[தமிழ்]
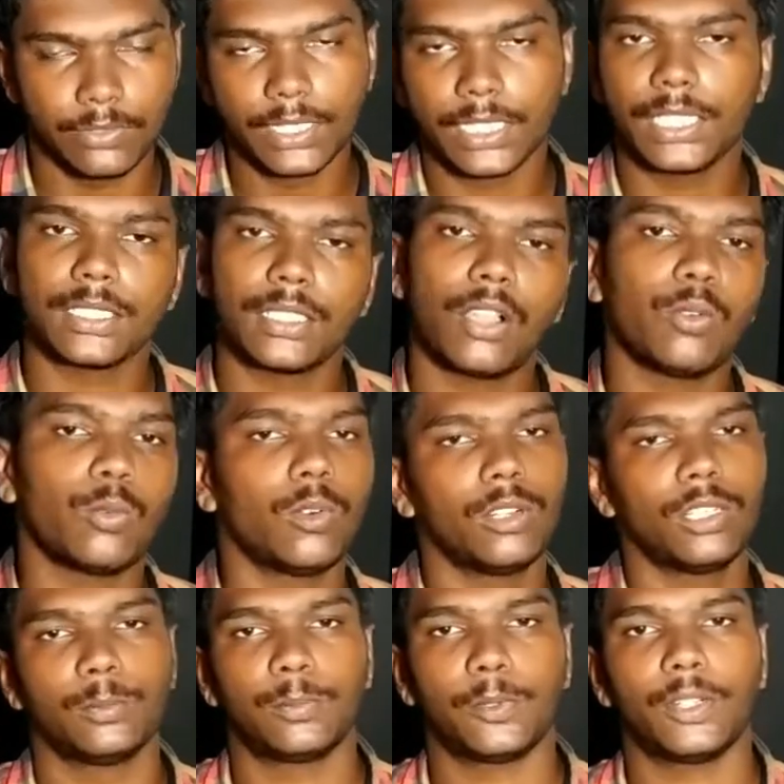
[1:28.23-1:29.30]
இவங்களுக்கு தான்
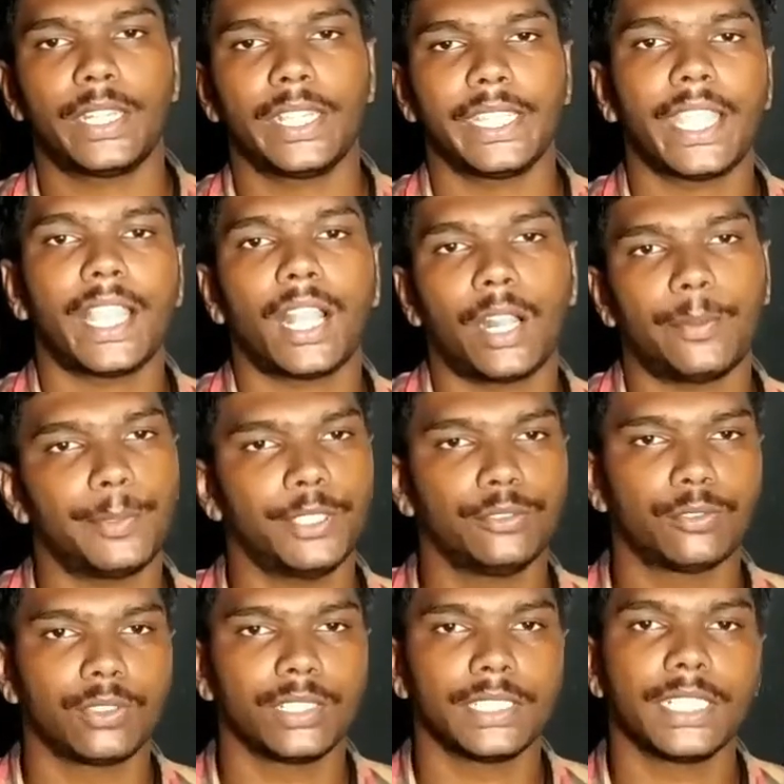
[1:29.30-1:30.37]
ஓட்டு போட்டீங்க
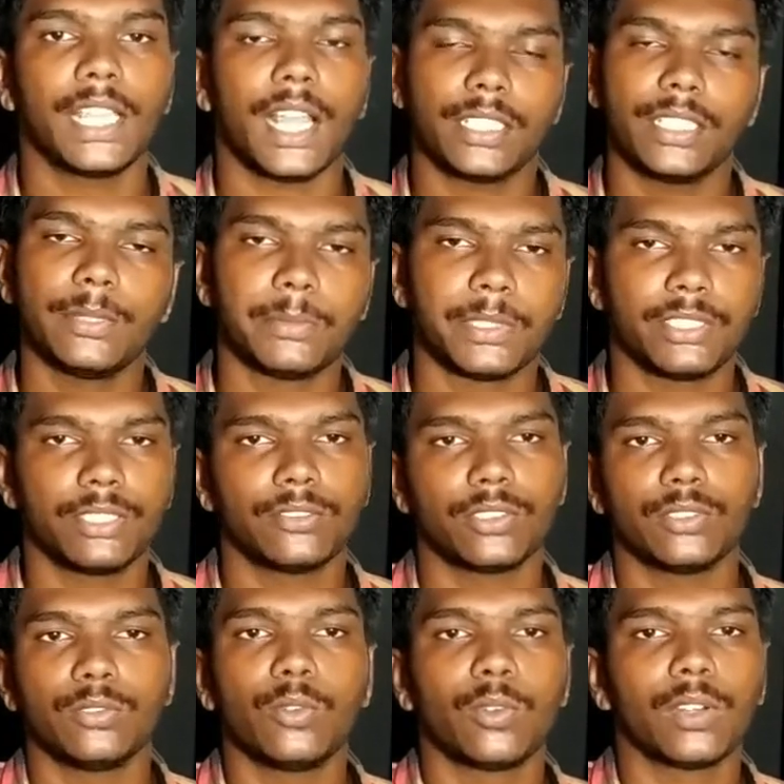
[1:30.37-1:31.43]
அப்படின்னு சொல்லிட்டு அந்த மிஷின்
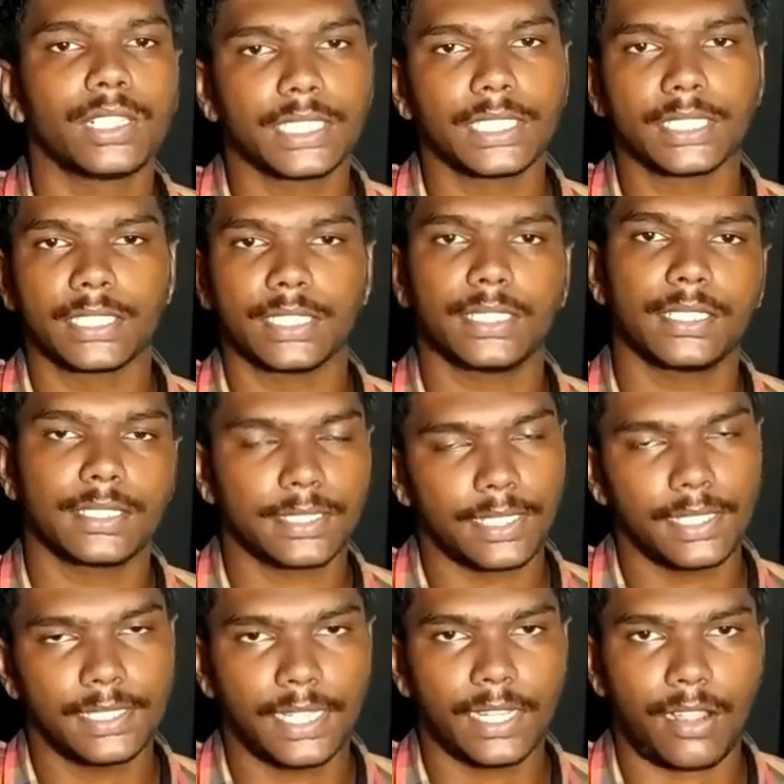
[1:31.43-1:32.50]
வந்து உங்களுக்கு
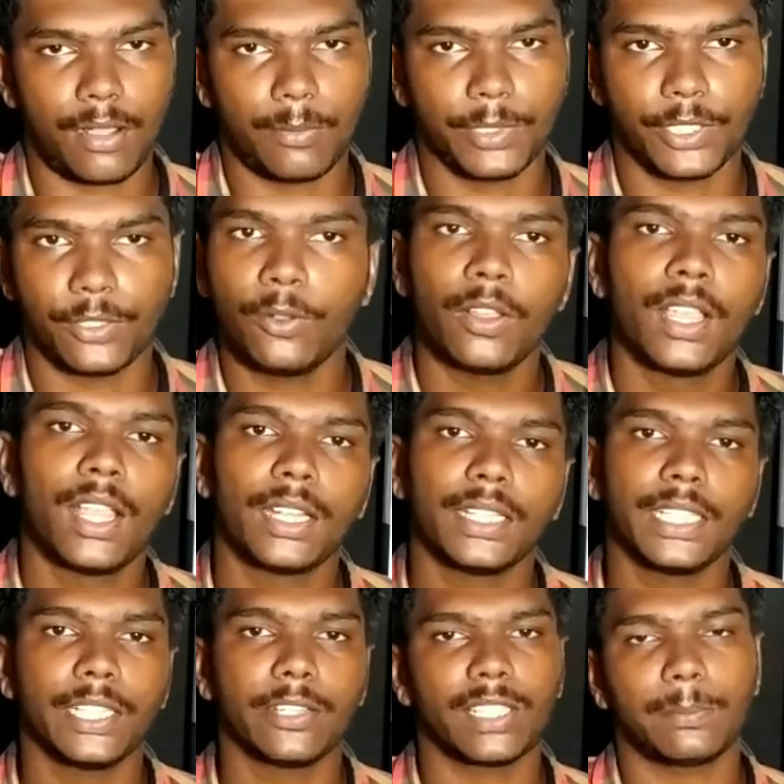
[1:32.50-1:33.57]
ரிசல்ட்டை காமிக்கும்
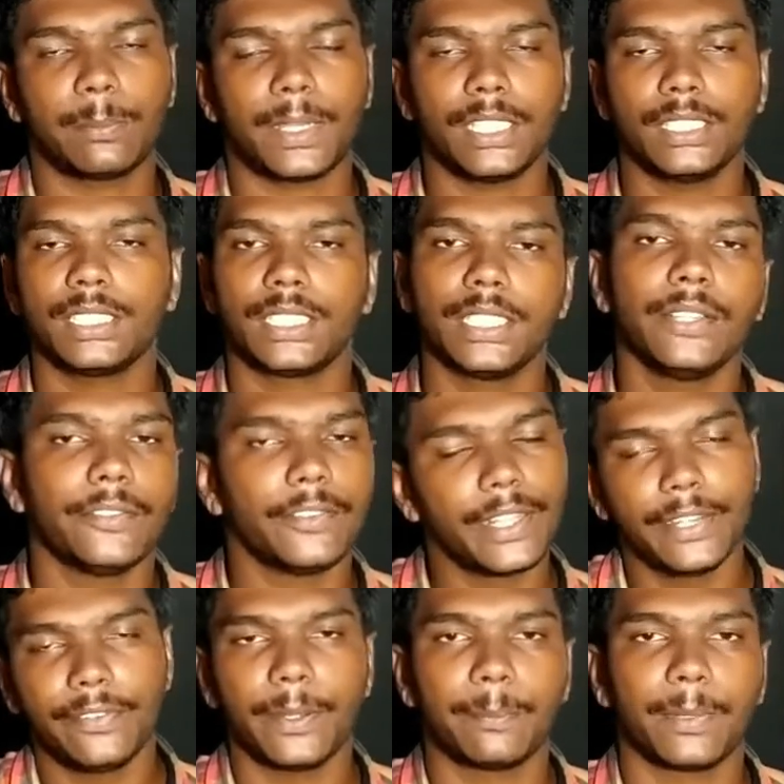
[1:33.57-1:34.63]
நீங்கள் அதை பார்த்துட்டு
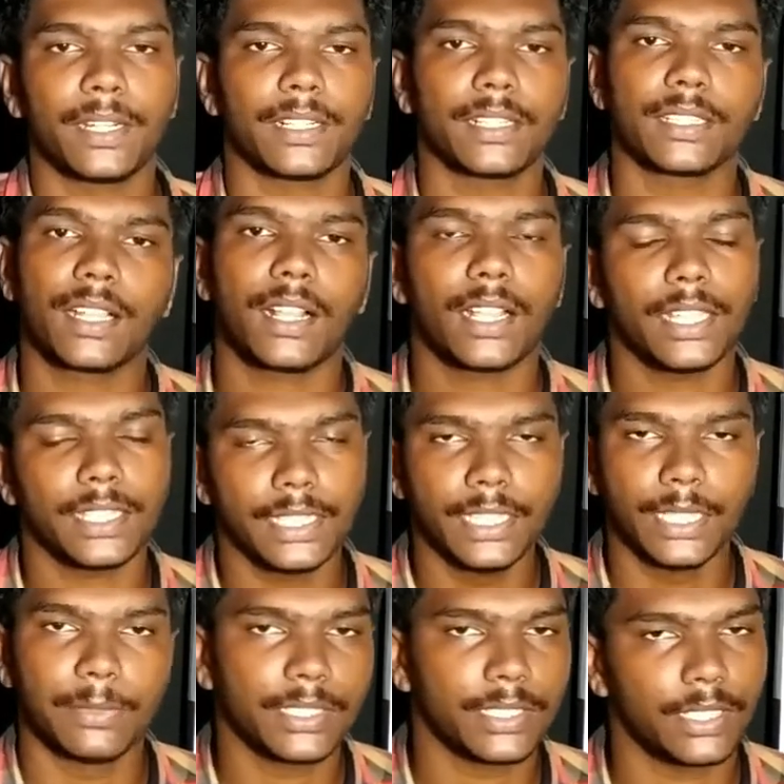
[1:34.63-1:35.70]
வெரிஃபை பண்ணுறதுக்காக
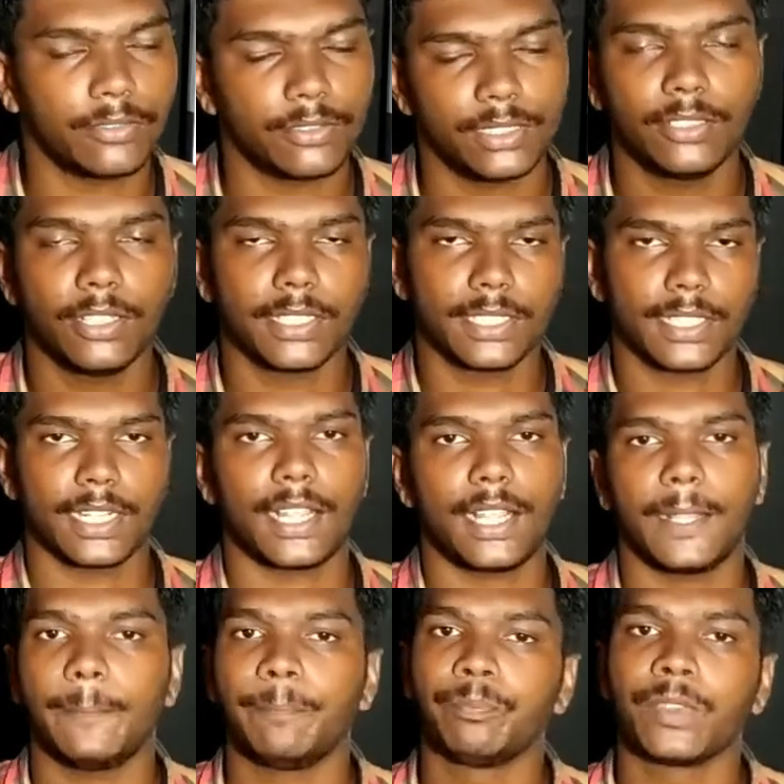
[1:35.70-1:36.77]
இந்த மிஷினை வந்து
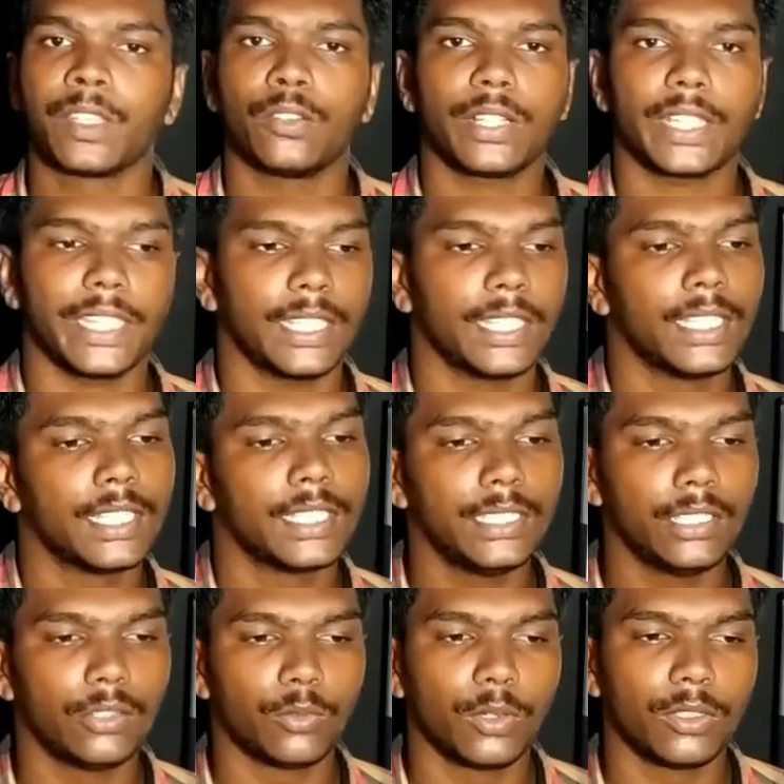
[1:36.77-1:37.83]
வச்சுருக்காங்க ஓகே
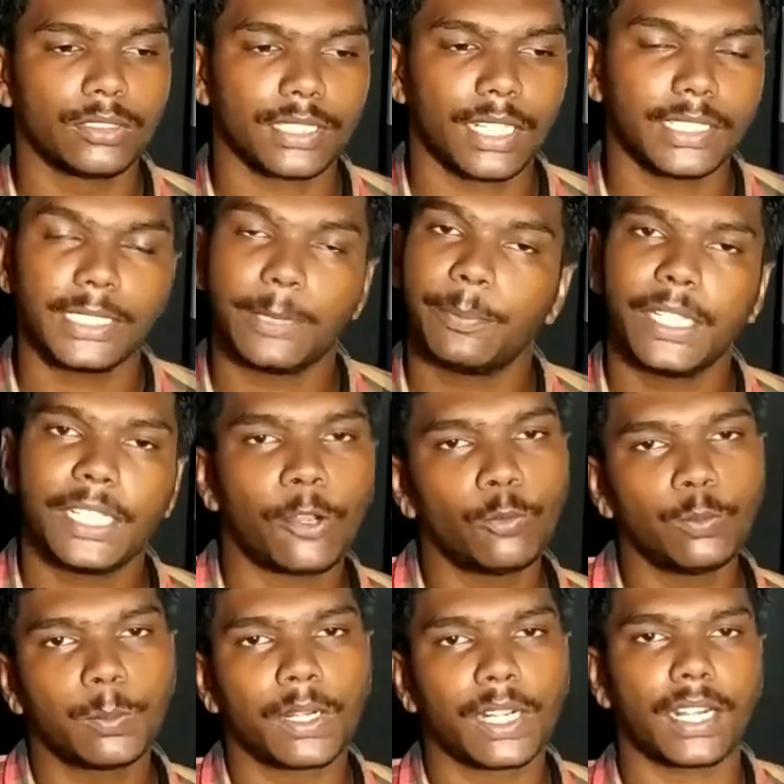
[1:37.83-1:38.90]
இந்த எல்லாம் எப்படி
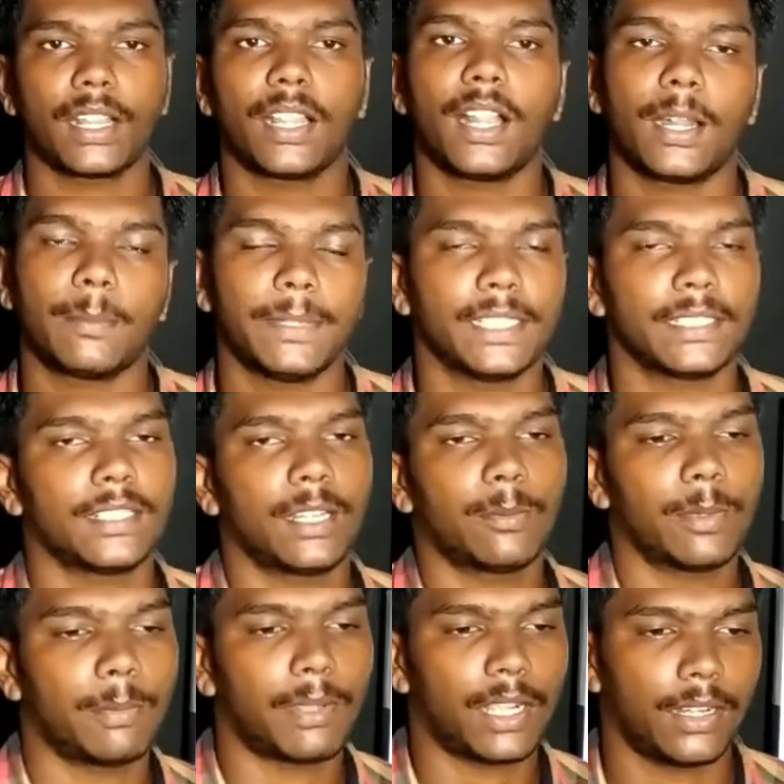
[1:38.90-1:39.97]
கவுண்ட் பண்ணுறாங்க அப்படின்றத
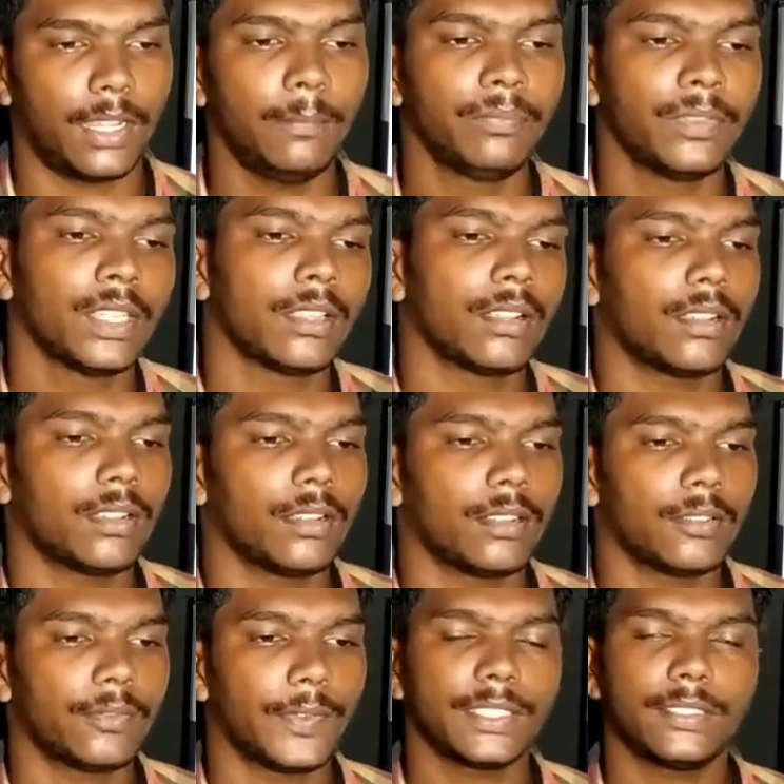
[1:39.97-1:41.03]
நம்ம பார்க்கலாம்
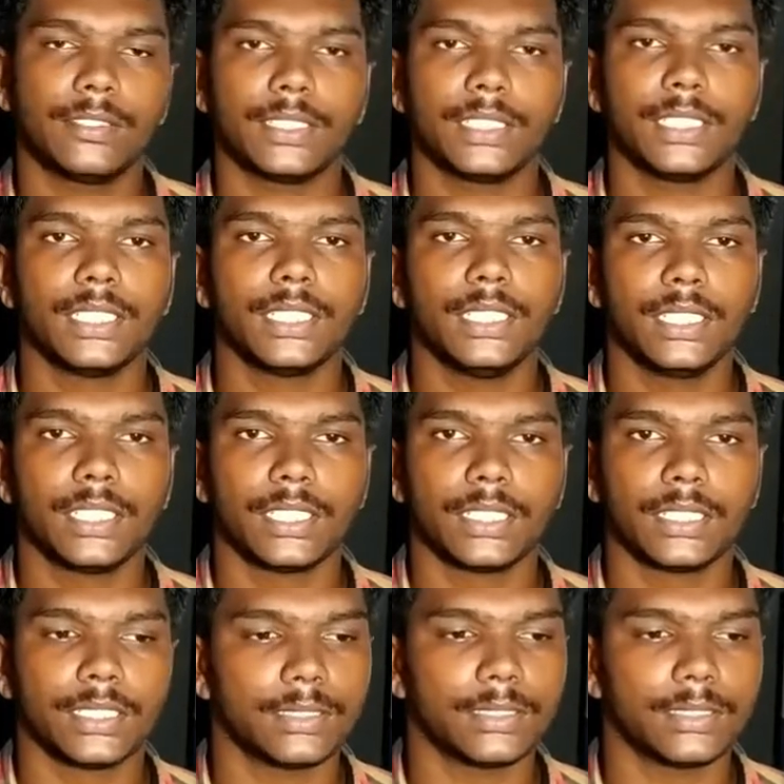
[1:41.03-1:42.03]
ஃபர்ஸ்ட் வந்து இந்த